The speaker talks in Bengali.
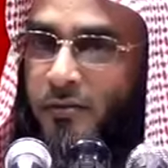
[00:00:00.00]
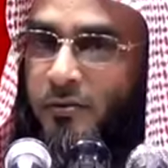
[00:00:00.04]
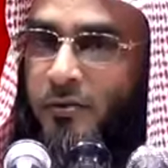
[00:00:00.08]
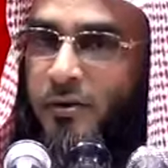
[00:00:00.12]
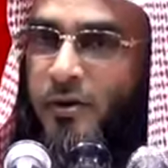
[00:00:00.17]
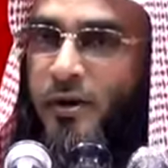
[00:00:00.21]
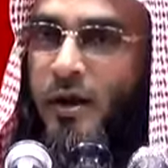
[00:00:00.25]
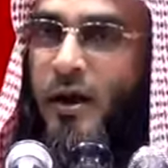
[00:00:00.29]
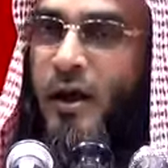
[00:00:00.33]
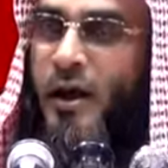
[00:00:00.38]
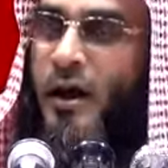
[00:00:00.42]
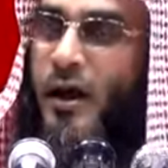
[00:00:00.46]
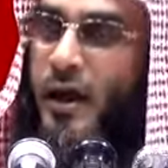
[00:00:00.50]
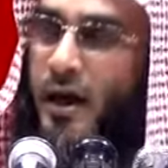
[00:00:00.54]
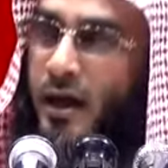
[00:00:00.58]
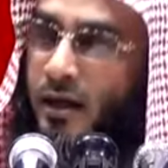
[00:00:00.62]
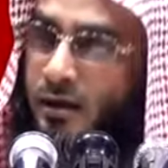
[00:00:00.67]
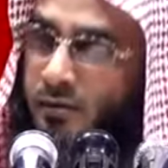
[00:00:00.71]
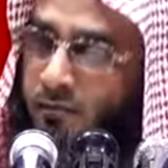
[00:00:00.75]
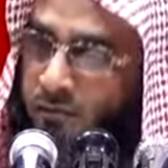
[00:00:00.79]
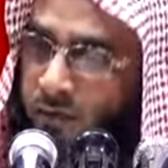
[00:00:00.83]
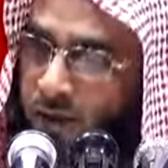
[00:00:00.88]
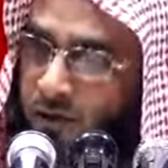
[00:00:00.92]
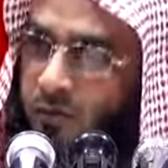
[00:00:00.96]
এবং
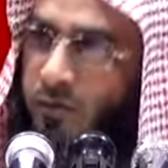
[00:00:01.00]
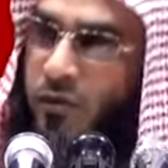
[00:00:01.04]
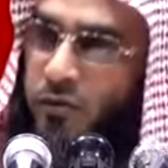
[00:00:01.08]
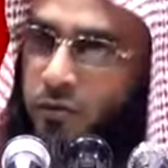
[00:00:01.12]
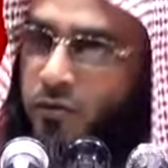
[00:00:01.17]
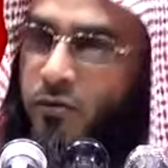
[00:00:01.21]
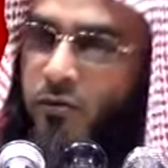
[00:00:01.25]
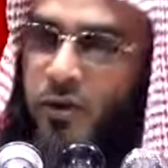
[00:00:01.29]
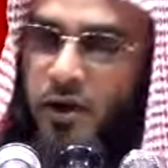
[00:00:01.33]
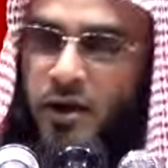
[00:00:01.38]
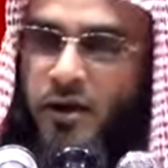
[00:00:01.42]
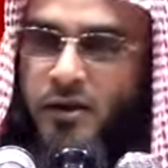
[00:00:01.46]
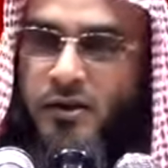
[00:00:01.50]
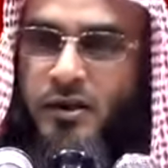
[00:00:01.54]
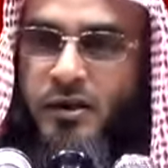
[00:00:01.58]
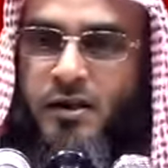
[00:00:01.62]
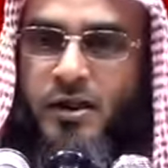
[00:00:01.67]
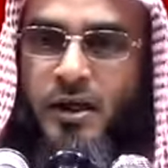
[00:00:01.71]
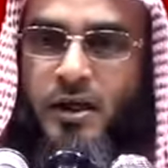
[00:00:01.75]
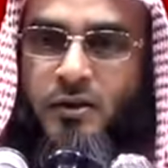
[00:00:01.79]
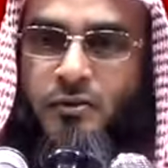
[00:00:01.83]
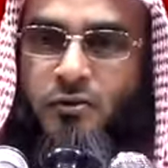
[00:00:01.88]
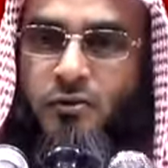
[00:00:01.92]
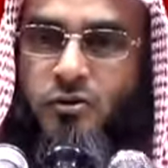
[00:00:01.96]
একমাত্র তোমার কাছে
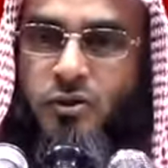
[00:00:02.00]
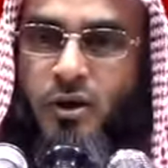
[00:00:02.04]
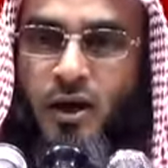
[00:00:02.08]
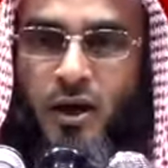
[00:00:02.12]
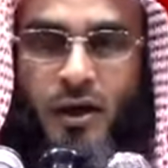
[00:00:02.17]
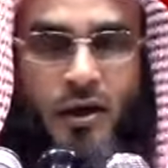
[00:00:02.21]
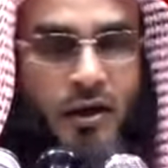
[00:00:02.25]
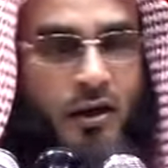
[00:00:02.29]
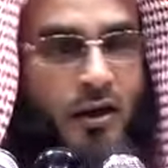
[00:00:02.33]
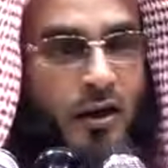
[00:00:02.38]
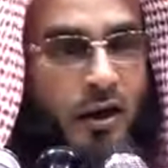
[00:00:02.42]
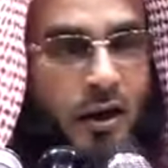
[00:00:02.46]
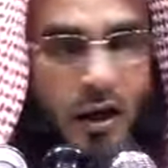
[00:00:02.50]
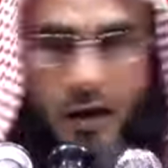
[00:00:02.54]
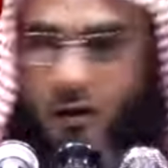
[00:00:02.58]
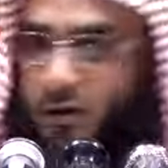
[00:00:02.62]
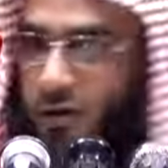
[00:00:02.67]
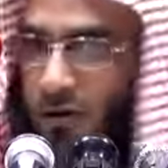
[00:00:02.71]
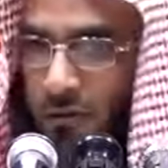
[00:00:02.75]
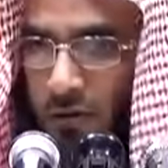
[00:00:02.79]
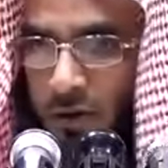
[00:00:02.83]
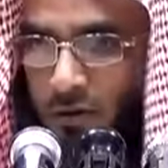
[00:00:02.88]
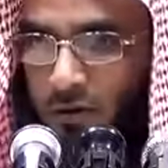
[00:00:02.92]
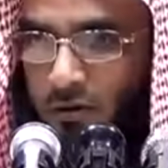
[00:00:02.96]
সাহায্য আর
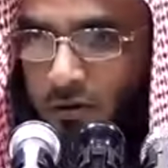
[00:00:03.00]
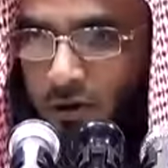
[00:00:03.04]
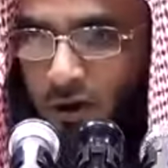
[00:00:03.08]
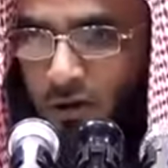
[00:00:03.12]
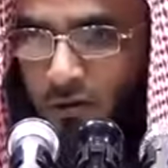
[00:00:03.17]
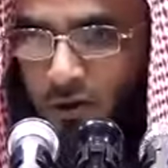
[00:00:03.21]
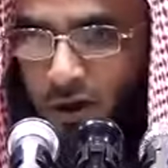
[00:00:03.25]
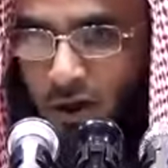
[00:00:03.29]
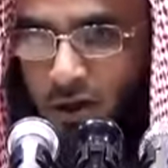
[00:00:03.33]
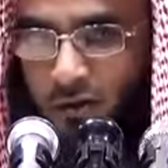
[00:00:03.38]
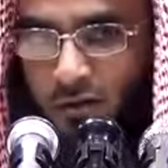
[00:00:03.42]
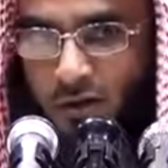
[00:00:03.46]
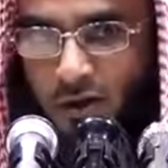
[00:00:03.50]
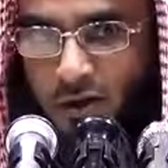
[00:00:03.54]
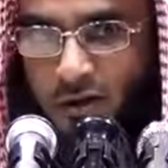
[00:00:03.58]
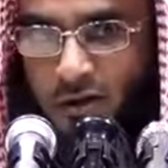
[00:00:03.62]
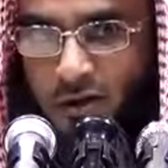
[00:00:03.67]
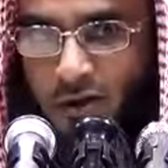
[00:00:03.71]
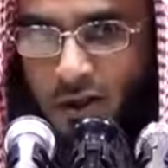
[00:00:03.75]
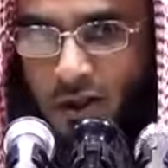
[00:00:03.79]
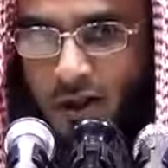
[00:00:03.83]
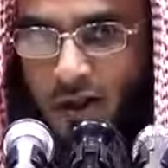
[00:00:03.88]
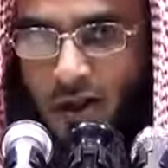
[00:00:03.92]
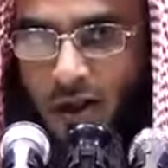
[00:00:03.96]
কারো এবাদত যেন না করে
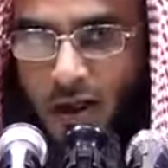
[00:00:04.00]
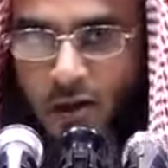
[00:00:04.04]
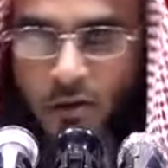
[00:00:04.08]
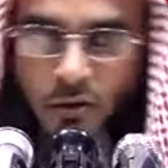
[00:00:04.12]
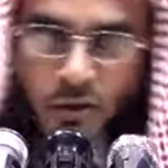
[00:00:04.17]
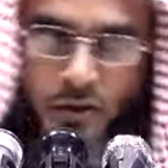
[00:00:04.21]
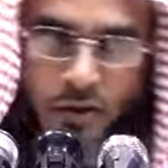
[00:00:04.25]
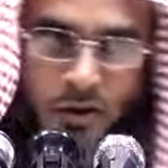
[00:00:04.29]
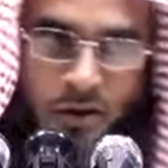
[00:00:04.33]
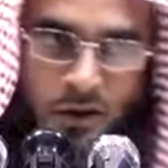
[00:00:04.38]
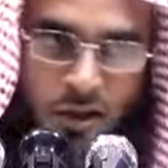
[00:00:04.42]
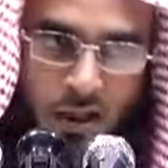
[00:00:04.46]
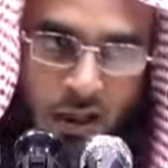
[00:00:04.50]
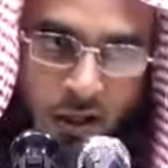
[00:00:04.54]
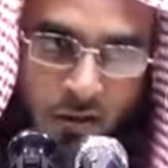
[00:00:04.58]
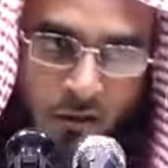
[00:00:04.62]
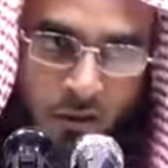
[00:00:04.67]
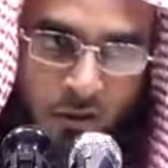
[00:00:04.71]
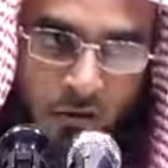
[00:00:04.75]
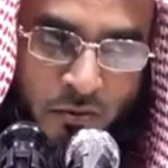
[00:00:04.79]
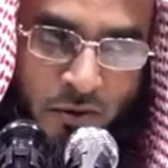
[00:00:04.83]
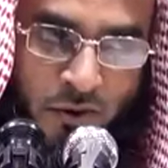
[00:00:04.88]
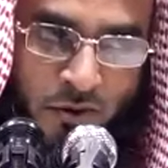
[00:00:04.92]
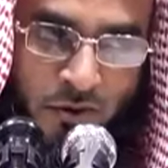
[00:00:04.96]
থাকে কারো কাছে
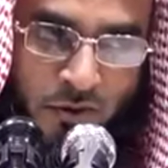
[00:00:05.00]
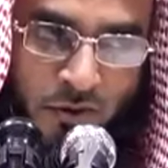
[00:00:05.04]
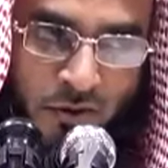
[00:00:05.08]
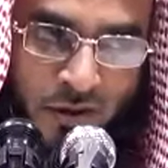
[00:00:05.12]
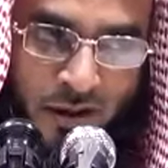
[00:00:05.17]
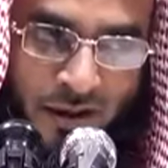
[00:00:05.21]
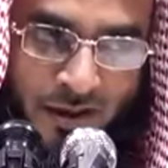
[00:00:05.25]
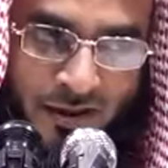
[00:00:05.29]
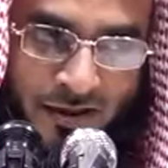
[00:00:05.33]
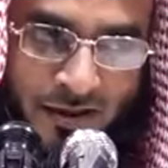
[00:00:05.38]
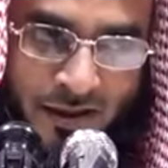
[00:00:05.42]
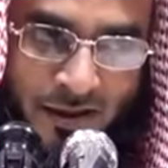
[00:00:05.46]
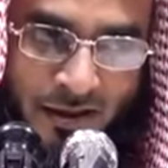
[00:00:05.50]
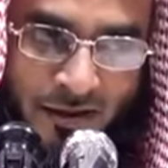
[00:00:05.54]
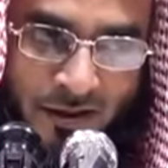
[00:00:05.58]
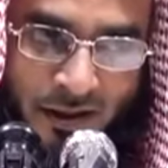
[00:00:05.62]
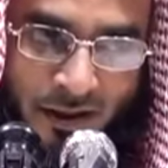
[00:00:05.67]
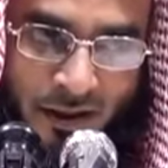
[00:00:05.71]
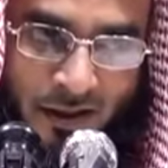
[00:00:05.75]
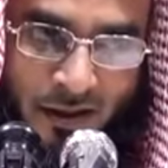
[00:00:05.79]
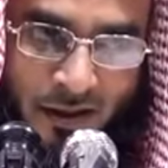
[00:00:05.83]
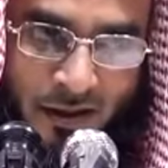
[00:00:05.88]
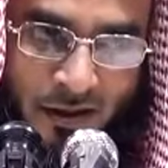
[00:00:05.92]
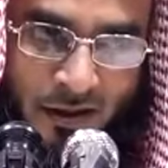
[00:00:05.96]
সাহায্য মদত না চেয়ে
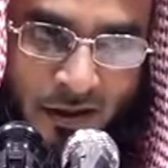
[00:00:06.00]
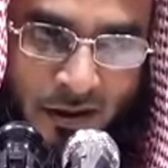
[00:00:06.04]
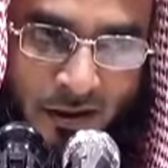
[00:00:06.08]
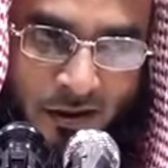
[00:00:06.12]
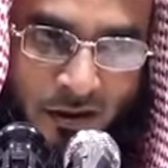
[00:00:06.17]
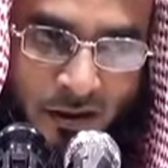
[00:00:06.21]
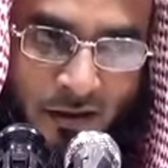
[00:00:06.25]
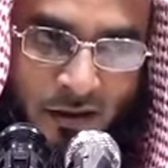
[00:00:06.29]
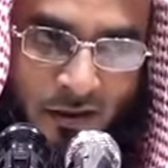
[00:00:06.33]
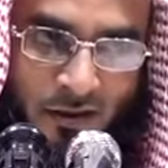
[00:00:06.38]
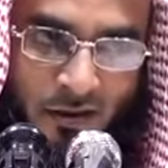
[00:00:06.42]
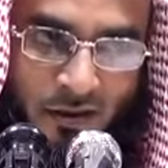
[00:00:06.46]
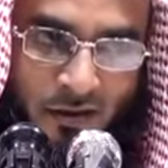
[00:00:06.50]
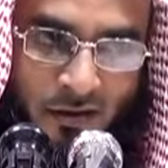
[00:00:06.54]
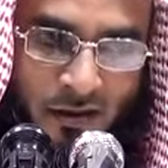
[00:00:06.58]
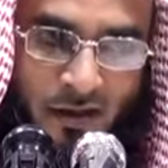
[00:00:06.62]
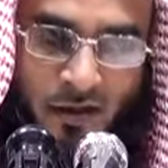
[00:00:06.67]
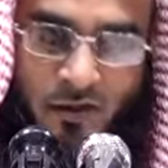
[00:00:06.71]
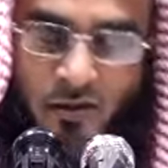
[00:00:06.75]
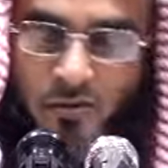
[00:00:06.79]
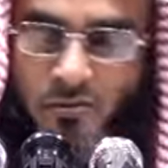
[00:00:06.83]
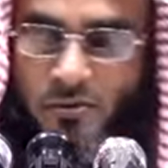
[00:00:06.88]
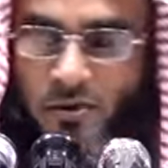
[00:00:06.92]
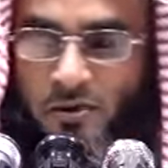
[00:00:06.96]
থাকে
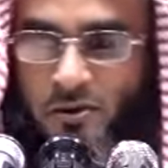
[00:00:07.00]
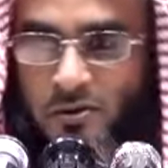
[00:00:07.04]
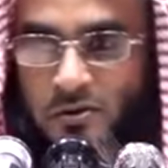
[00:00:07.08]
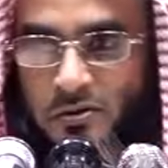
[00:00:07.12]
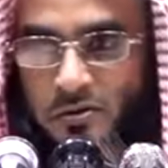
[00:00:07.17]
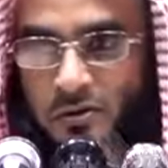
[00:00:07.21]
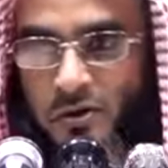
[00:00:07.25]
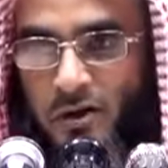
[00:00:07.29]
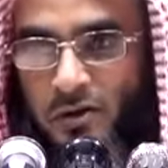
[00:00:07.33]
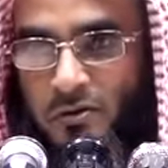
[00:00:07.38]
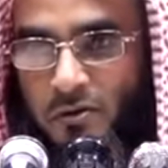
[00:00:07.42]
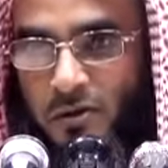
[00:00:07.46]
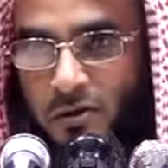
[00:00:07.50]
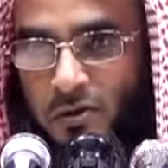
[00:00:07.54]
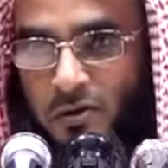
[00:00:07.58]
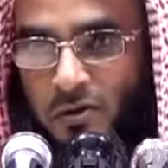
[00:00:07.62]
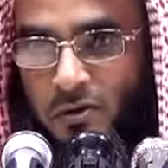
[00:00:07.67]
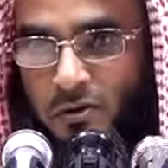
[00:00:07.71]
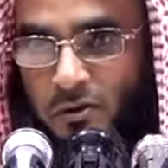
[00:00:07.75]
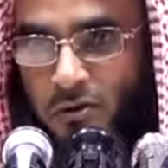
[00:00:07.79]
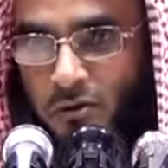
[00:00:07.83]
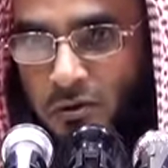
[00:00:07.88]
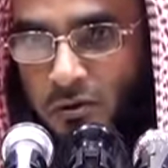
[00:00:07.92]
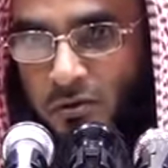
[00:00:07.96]
না নবী রসুল না
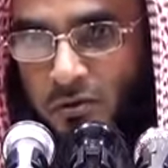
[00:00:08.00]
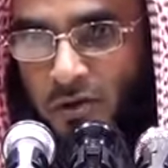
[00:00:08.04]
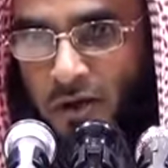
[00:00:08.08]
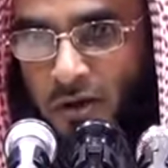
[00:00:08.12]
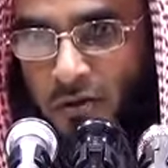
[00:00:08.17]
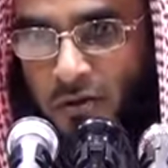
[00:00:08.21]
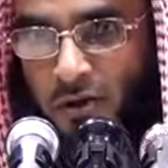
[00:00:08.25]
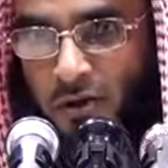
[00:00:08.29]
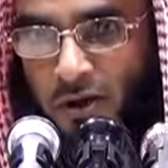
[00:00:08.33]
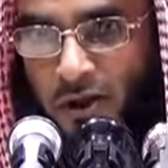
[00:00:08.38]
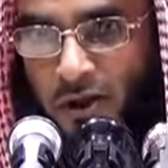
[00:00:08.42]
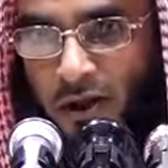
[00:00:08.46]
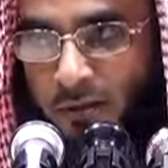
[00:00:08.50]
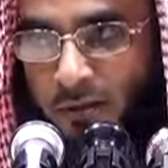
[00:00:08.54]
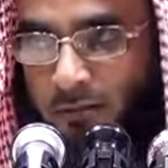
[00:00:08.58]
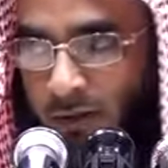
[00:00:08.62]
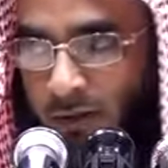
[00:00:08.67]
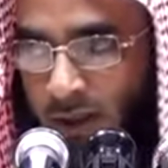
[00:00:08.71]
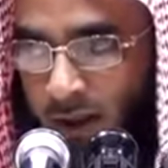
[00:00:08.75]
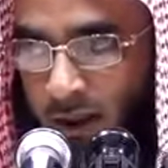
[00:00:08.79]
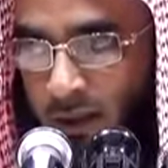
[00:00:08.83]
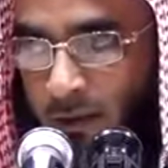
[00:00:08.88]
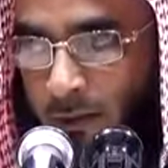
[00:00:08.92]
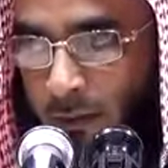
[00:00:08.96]
গৌস কুতুব না অলি
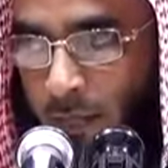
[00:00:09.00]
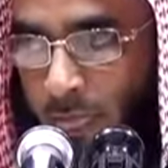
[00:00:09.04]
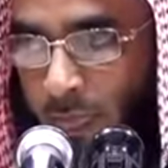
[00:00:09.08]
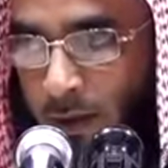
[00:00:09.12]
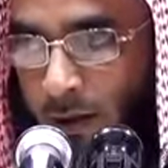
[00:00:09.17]
আবদাল